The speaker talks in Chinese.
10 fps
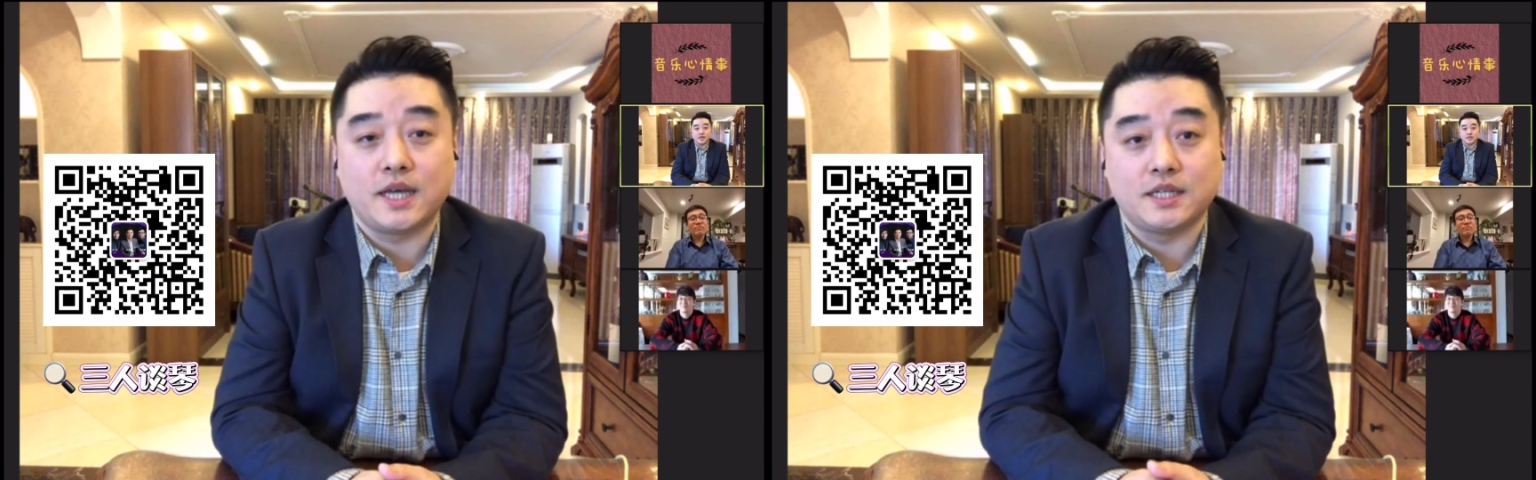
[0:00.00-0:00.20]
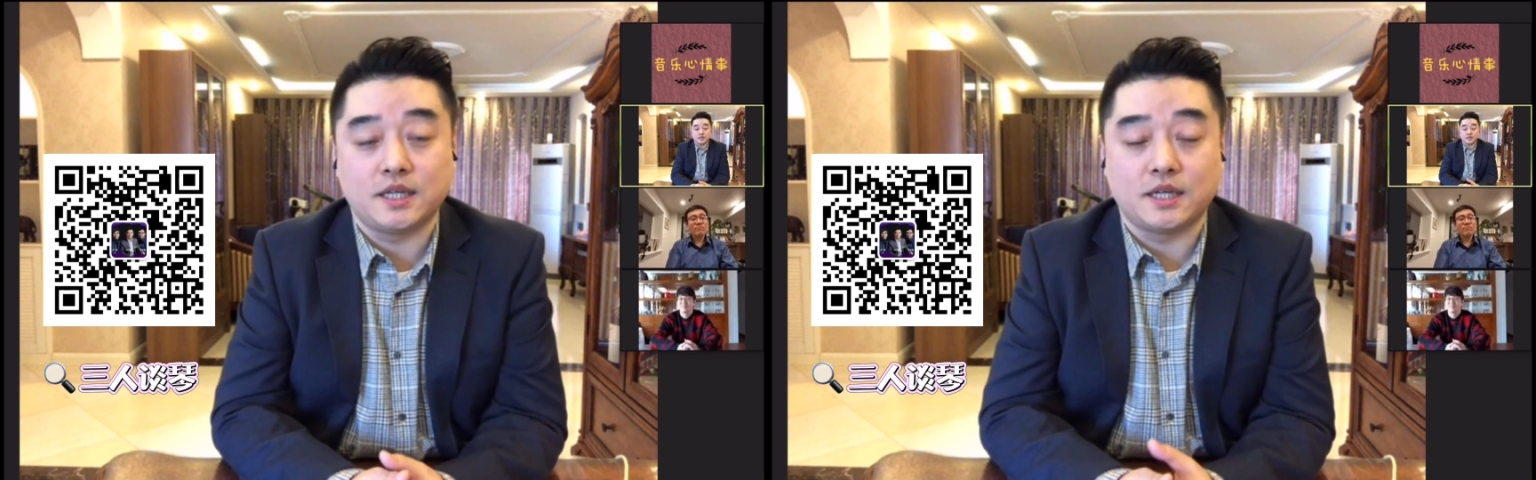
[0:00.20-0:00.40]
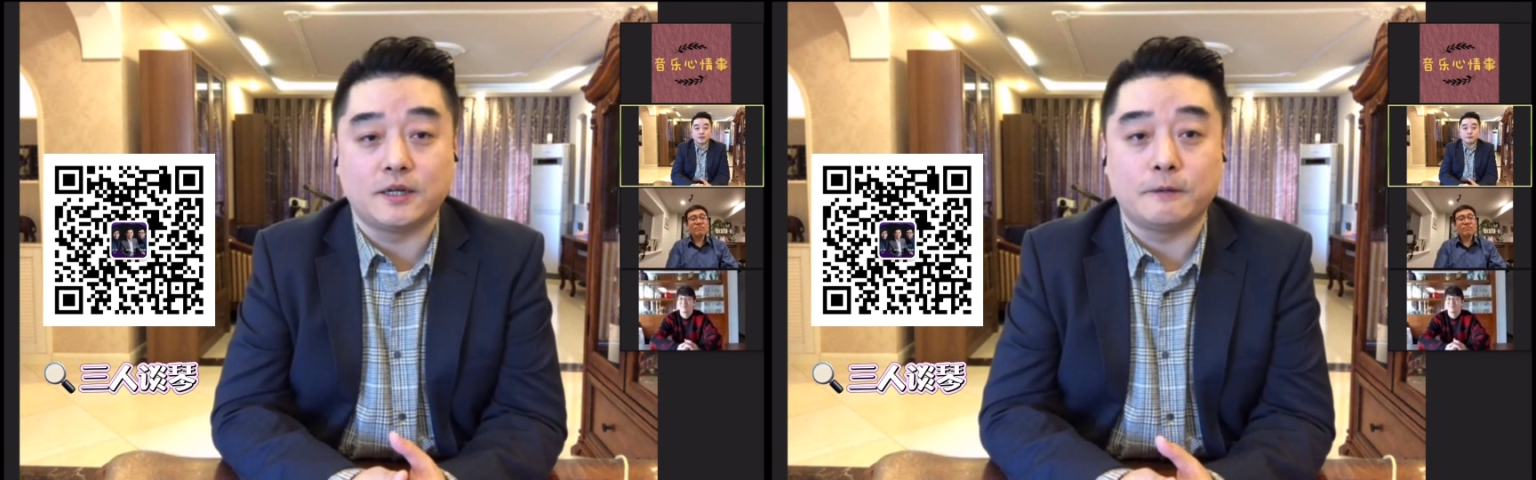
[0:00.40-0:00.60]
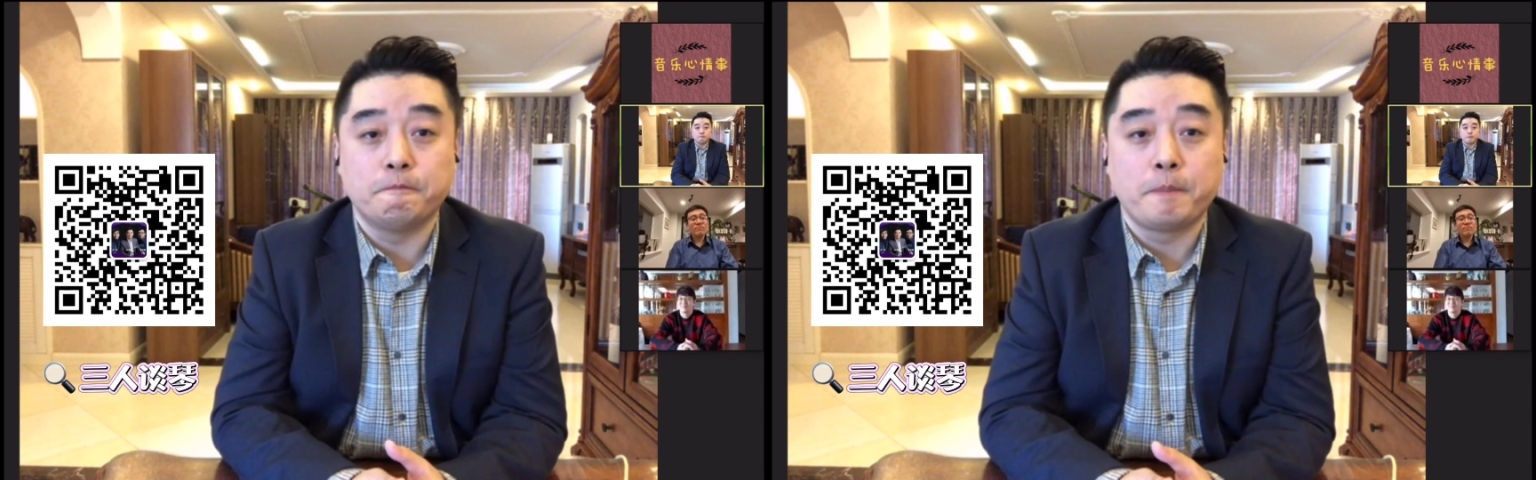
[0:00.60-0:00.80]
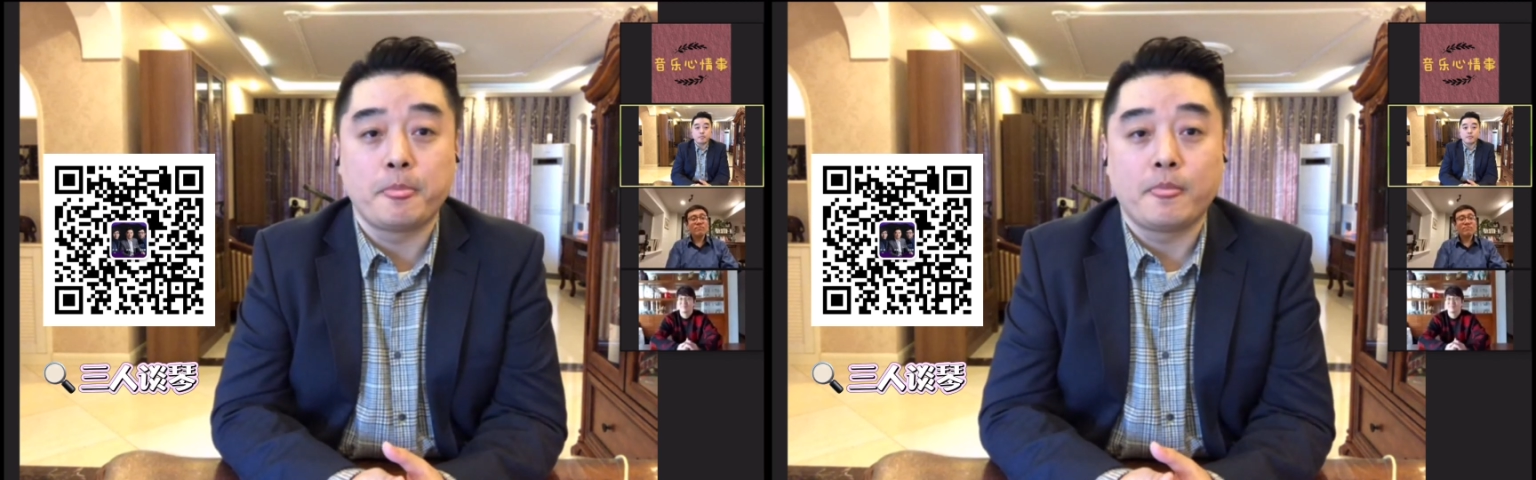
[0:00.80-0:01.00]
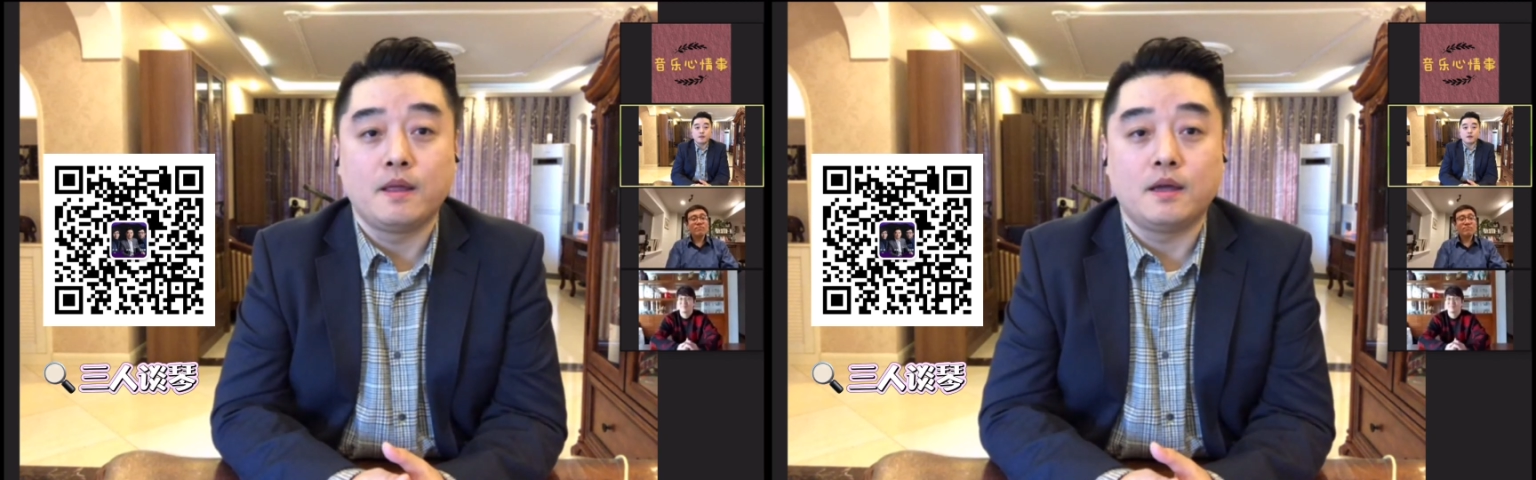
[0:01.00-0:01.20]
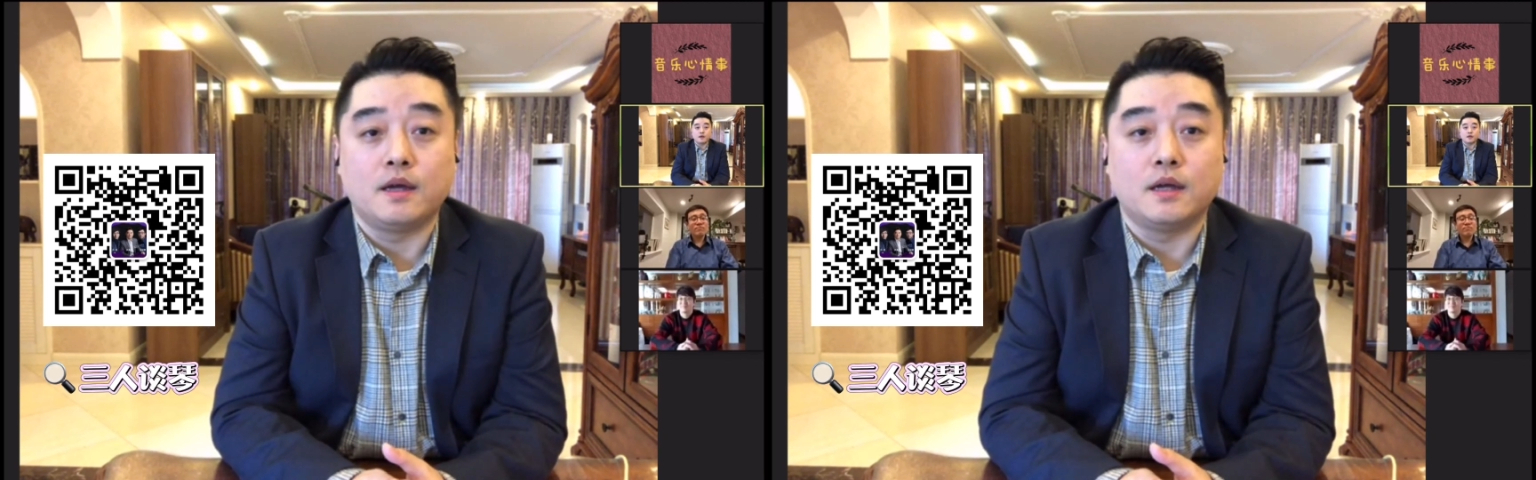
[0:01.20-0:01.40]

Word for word: 这个呃